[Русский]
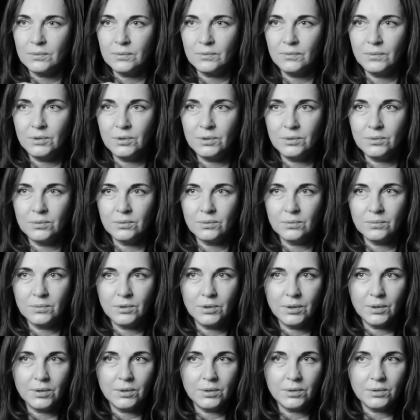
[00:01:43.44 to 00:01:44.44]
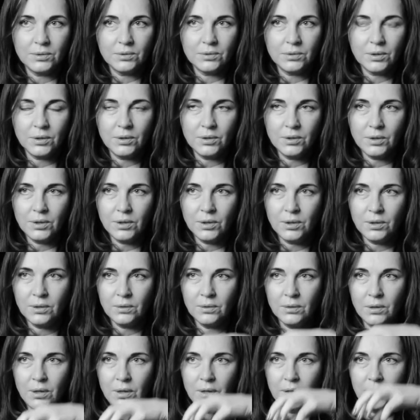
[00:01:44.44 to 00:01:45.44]
видео у меня есть. Они такие
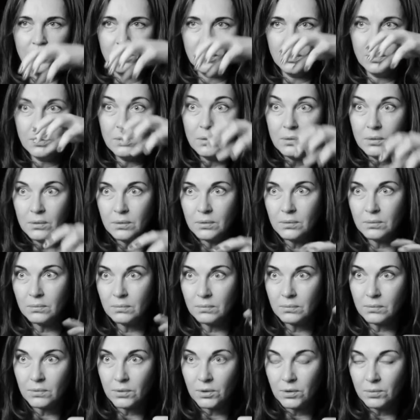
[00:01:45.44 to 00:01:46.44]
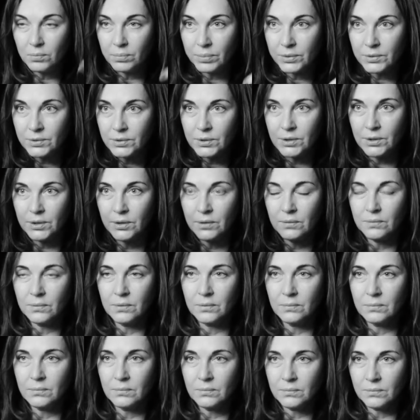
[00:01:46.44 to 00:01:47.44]
длинные и по
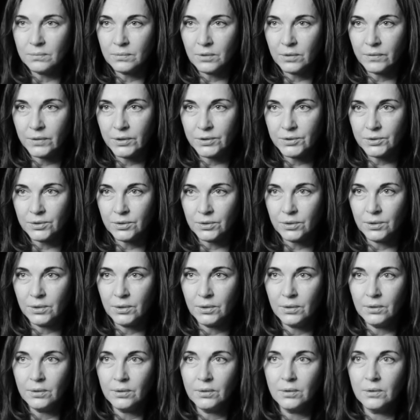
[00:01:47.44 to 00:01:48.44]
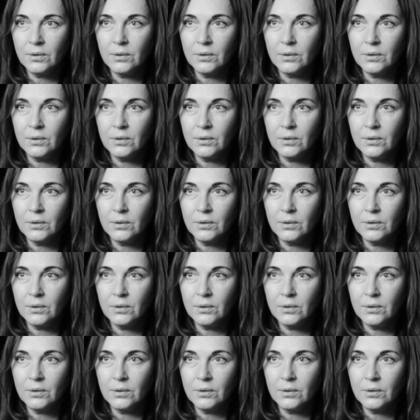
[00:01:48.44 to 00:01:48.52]
деревьям, хвосты.